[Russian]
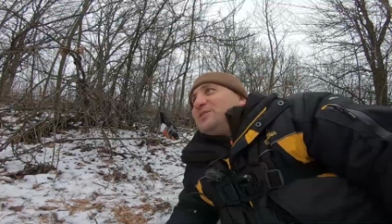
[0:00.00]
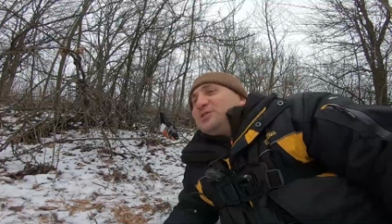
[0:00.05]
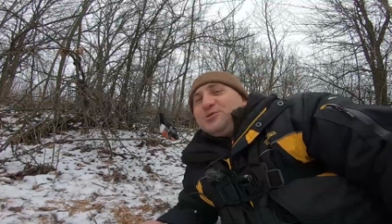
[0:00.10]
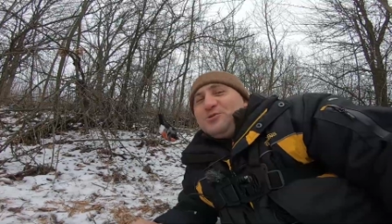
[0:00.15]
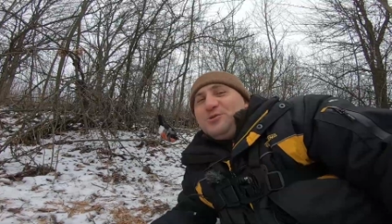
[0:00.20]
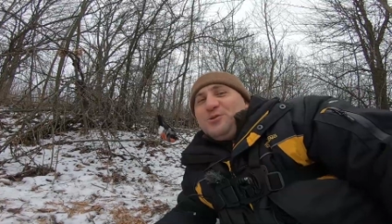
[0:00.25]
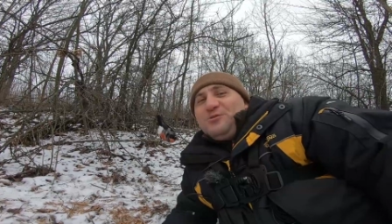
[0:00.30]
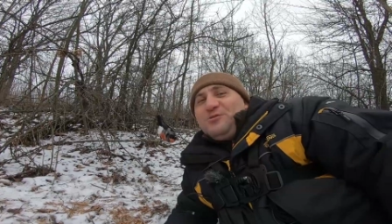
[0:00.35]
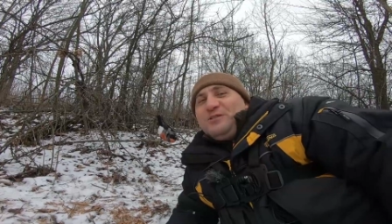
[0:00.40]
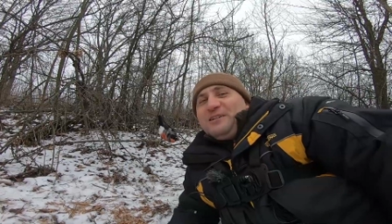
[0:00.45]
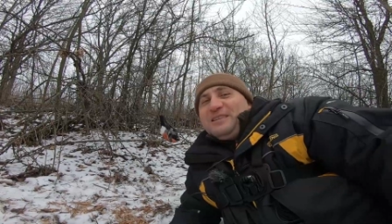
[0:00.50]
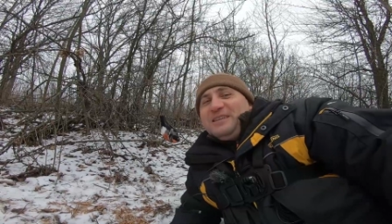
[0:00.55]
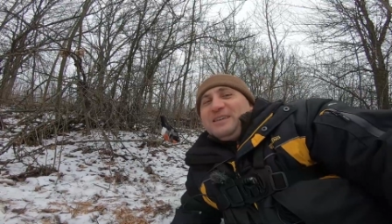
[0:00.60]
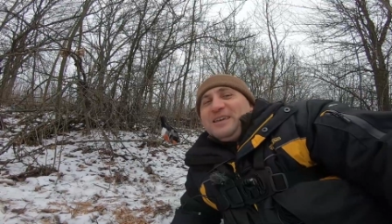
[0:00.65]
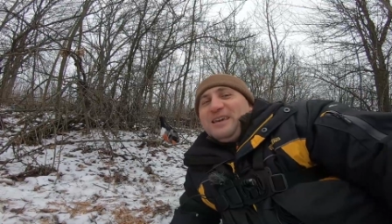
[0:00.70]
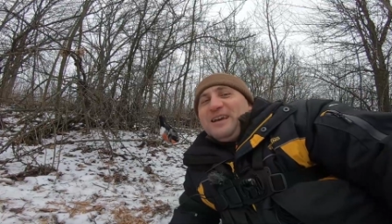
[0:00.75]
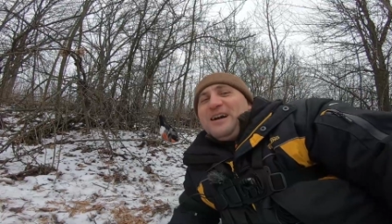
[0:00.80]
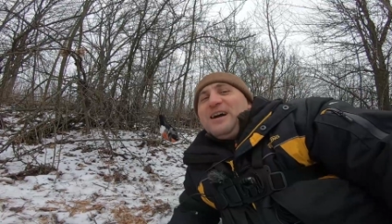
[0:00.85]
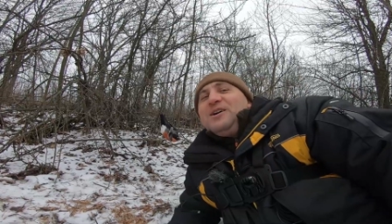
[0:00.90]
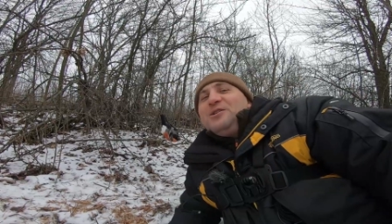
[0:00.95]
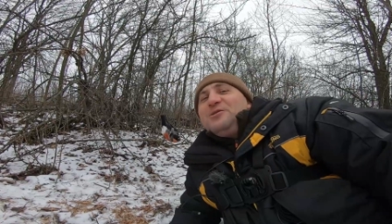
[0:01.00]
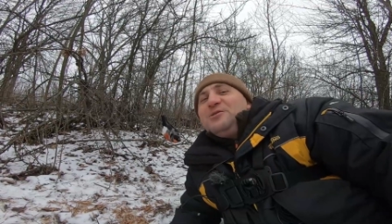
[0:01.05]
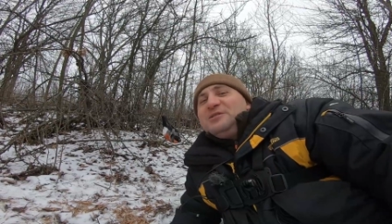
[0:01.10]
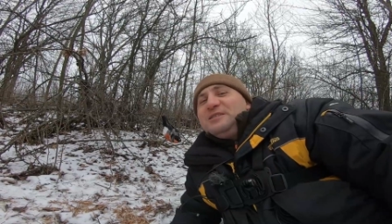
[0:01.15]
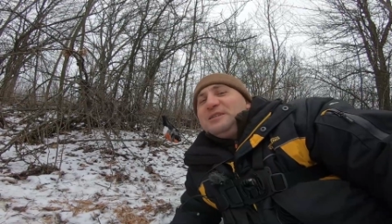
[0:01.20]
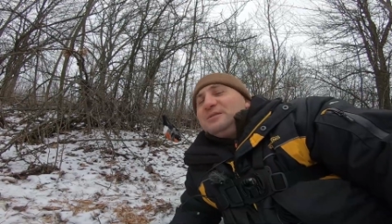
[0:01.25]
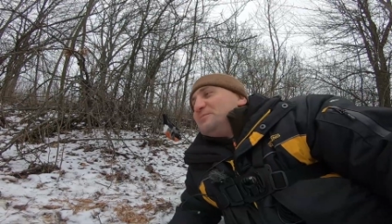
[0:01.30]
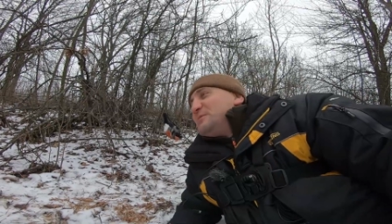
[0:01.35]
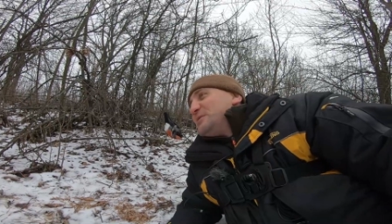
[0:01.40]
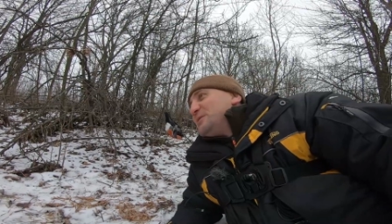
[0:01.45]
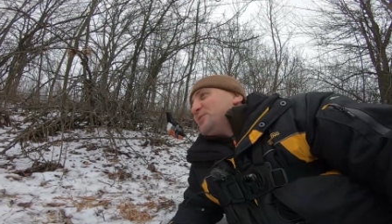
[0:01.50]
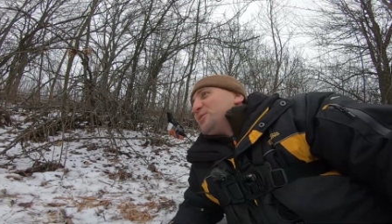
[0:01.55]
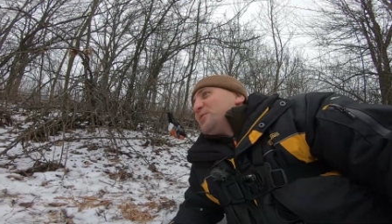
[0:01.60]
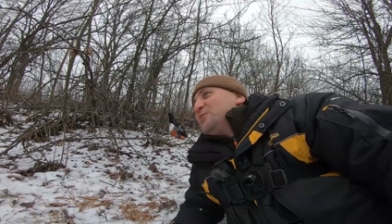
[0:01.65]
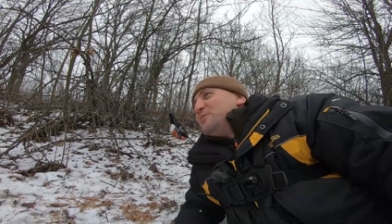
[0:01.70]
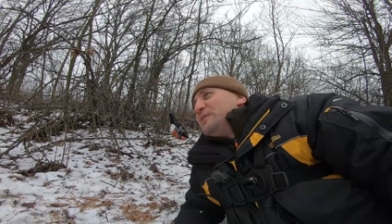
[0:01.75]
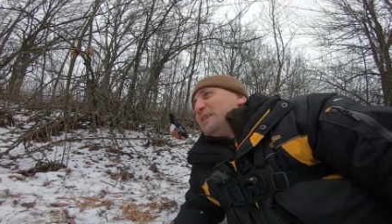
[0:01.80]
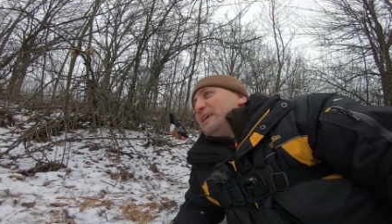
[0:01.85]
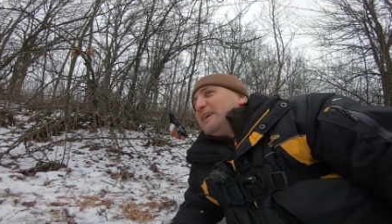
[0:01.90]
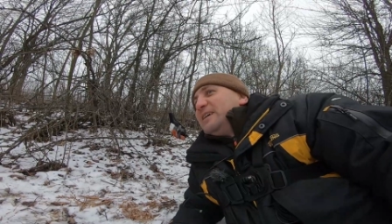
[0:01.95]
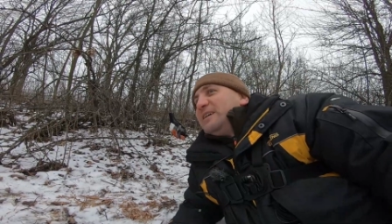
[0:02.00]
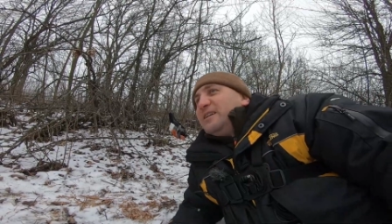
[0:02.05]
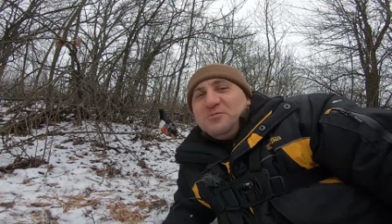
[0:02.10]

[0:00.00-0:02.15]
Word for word: Что в этой охоте бескровной?